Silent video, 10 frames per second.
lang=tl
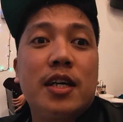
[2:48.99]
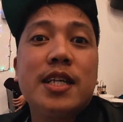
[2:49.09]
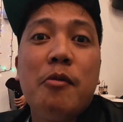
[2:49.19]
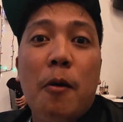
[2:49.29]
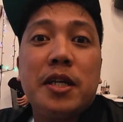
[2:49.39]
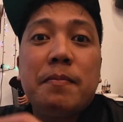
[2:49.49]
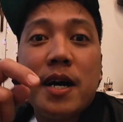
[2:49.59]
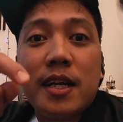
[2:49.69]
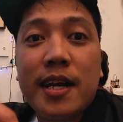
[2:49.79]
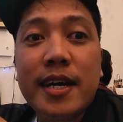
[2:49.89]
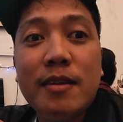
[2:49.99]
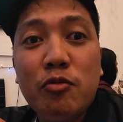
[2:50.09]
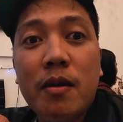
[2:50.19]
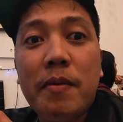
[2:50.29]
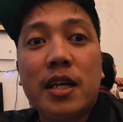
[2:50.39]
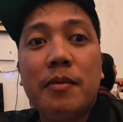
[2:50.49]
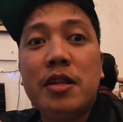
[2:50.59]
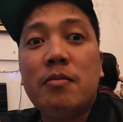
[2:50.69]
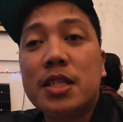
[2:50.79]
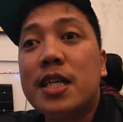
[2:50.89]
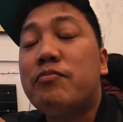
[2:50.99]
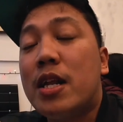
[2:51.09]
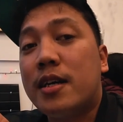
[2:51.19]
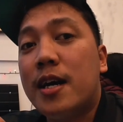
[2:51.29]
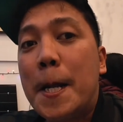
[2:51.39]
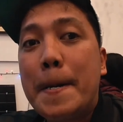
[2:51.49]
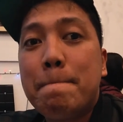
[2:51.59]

Oh. Kasama ko pa si parang Ryan, ah. bumabalik kami dito. Masarap talaga.